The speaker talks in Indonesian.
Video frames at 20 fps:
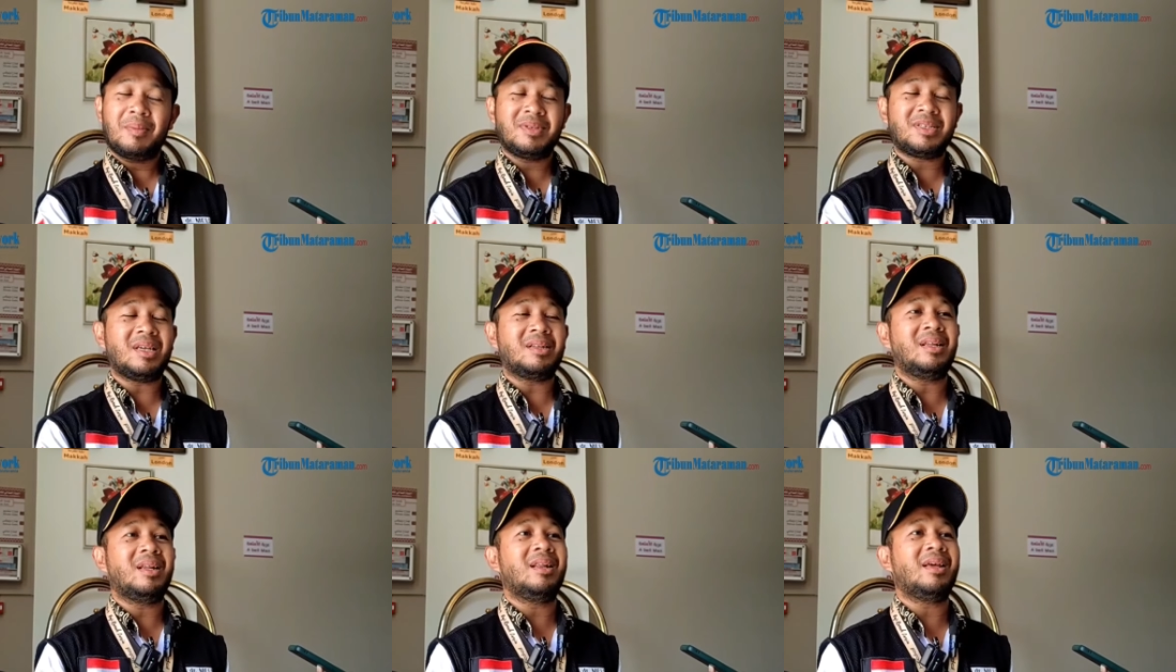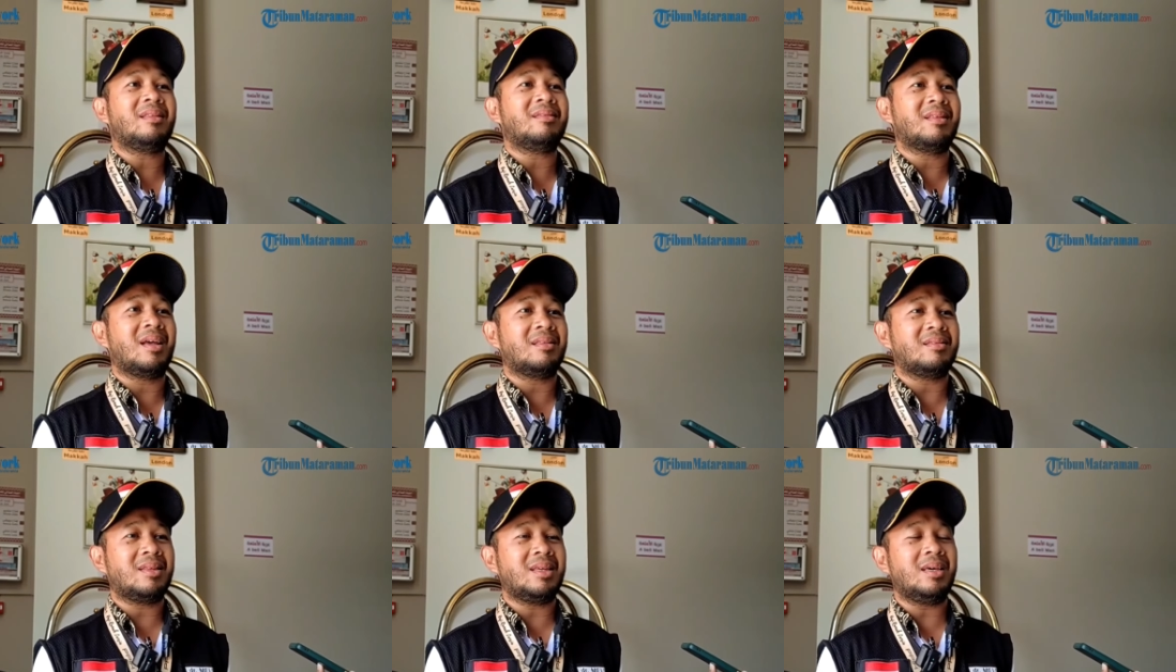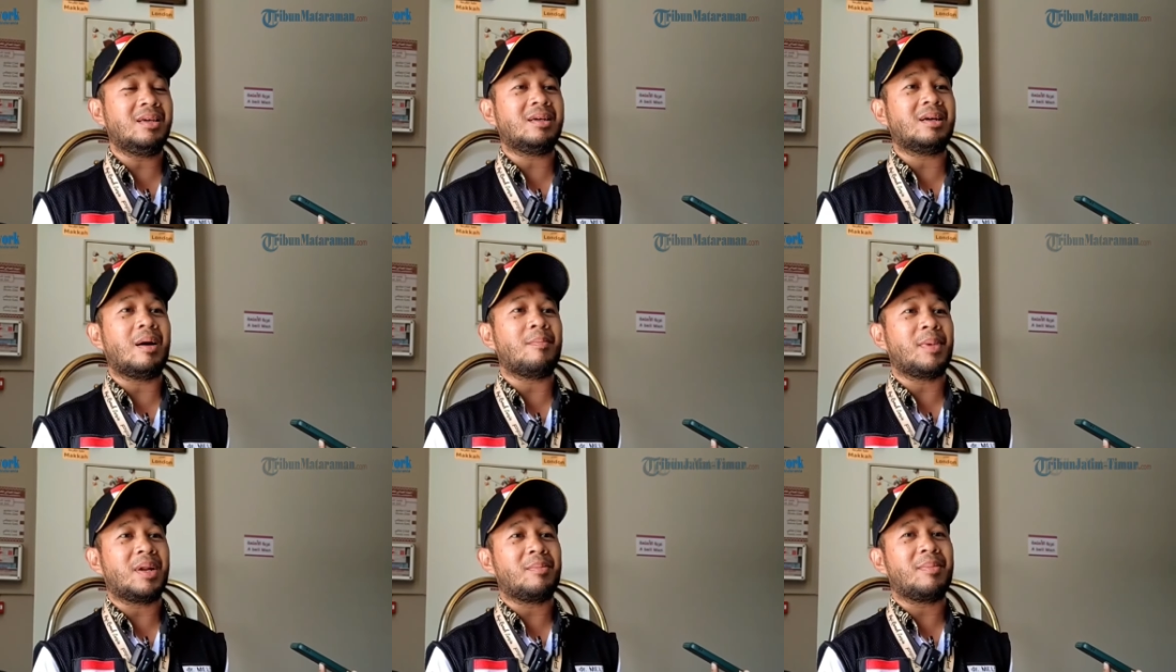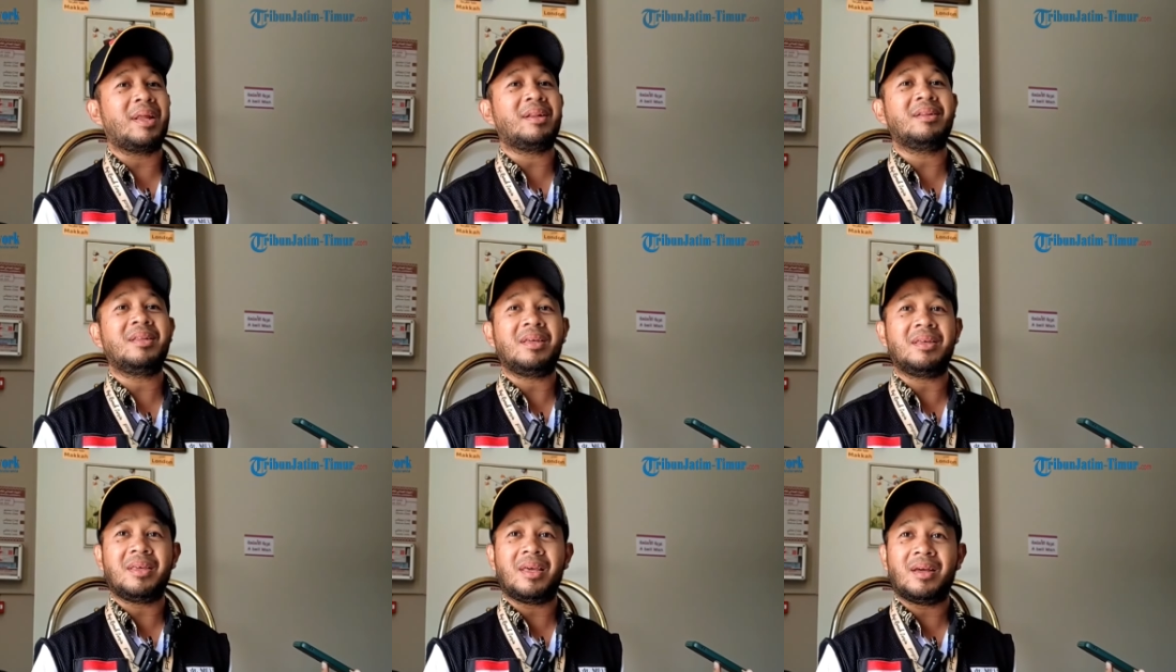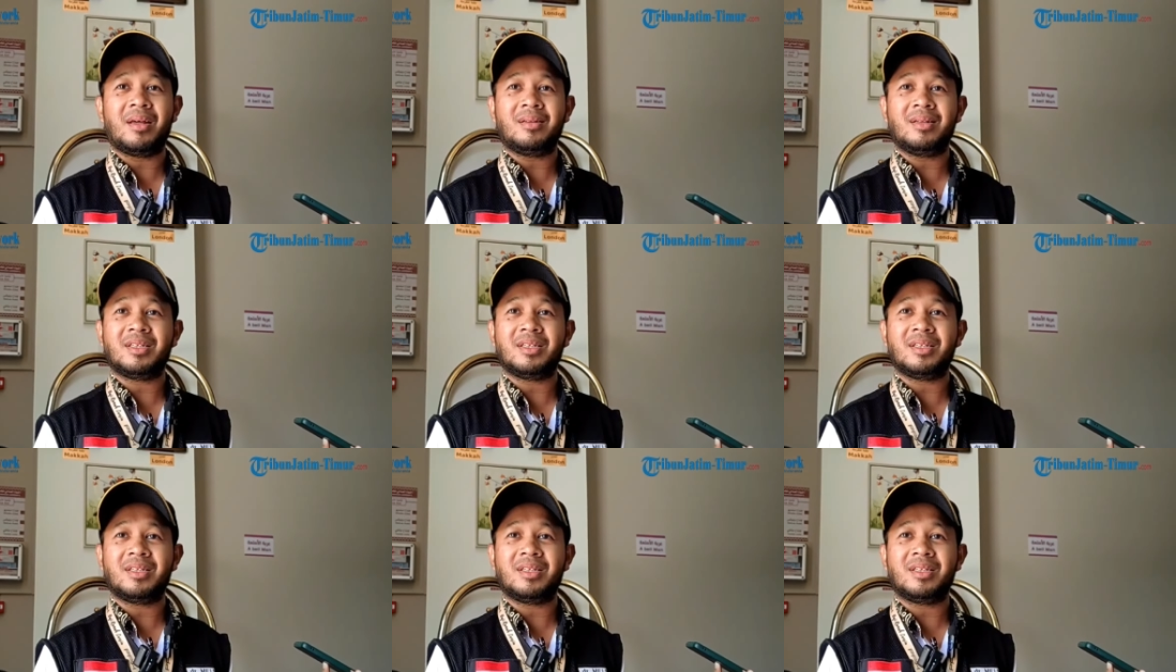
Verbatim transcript: bisa dilihat nanti kamar mandinya,